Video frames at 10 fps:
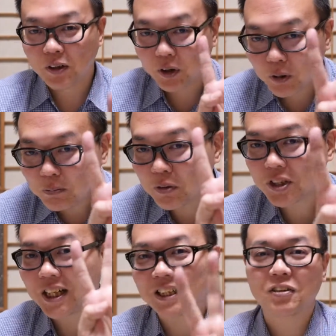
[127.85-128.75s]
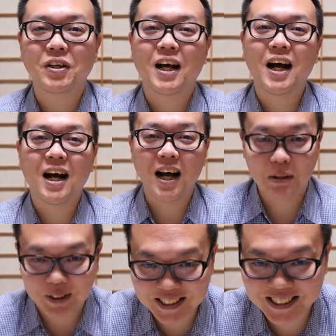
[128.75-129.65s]
4文字だった時があ
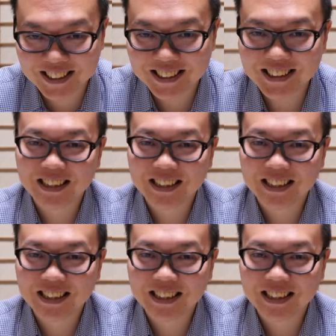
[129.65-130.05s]
ります